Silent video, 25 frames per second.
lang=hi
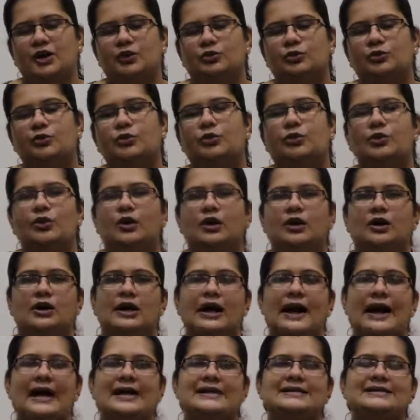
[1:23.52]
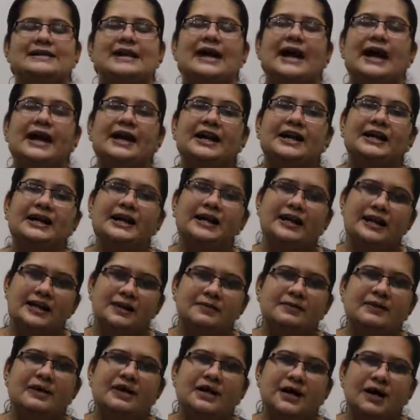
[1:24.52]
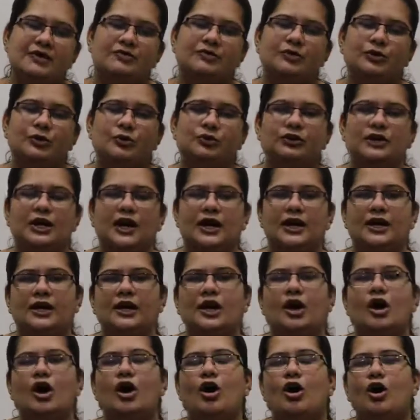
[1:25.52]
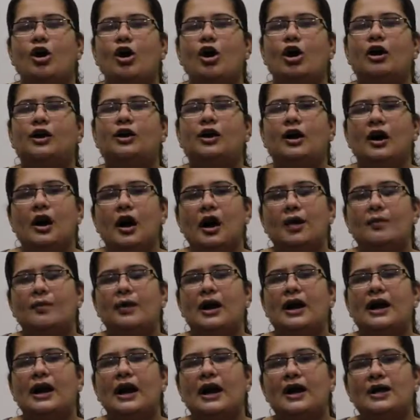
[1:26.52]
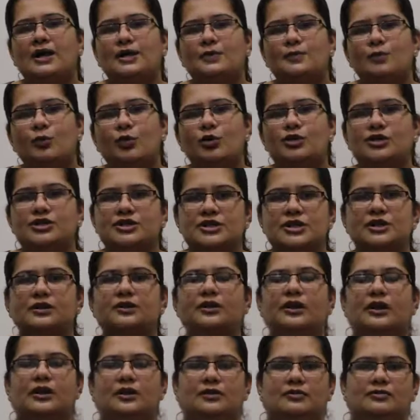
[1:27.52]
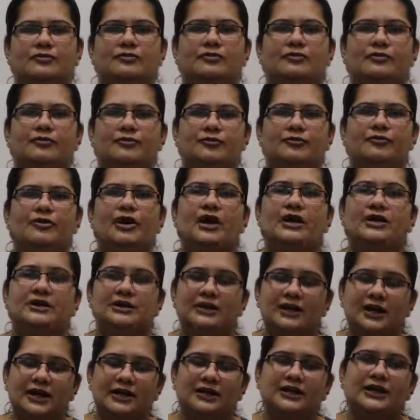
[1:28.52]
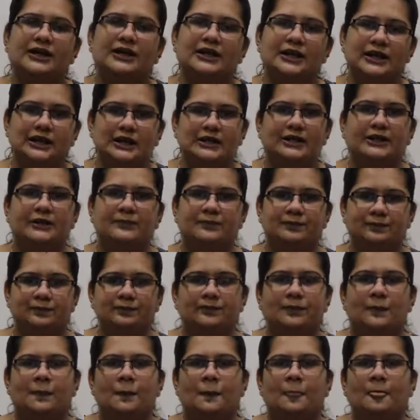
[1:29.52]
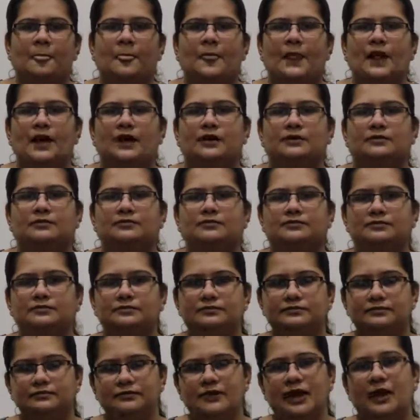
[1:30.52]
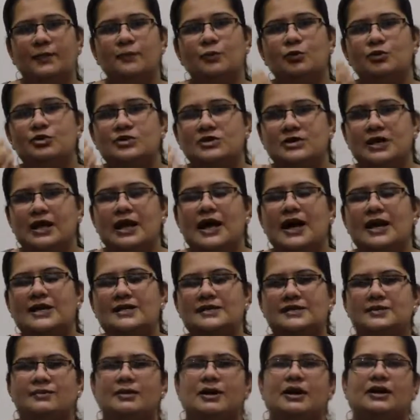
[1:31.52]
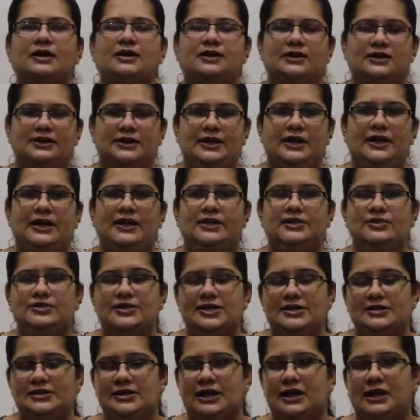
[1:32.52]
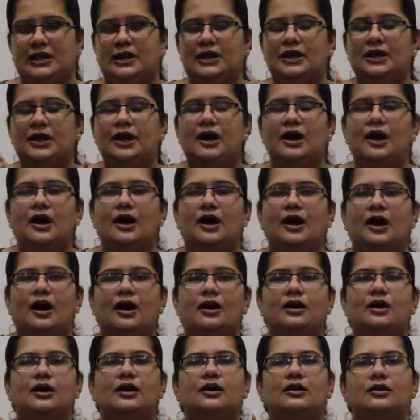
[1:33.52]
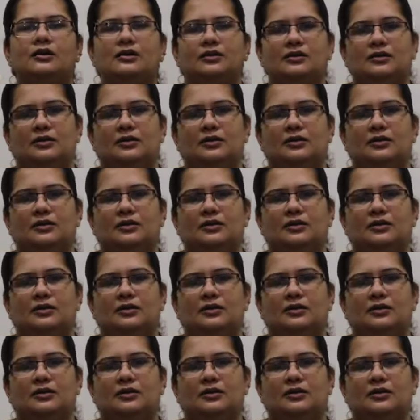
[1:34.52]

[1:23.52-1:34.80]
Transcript: तो ऐसे हेरिडिटी भी काफ़ी होता है और हमारा इमोशन व्यक्त करने के लिए हम गुस्से का इस्तेमाल करते हैं जैसे कि अगर आ,